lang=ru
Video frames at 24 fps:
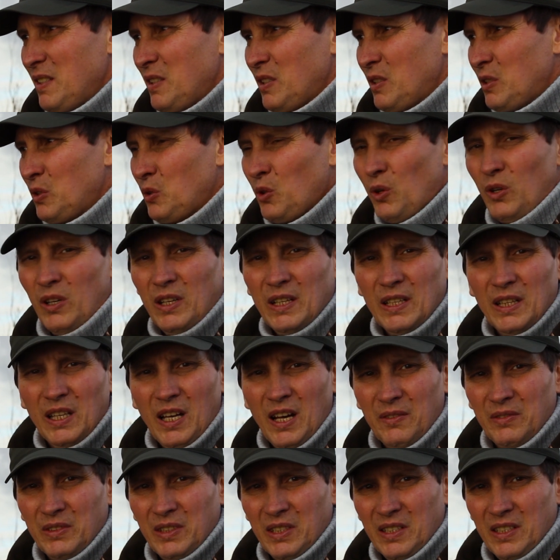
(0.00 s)
Что
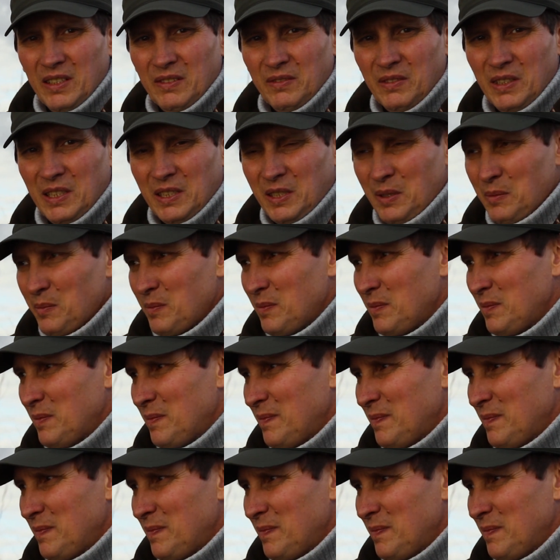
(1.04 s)
главное в этом?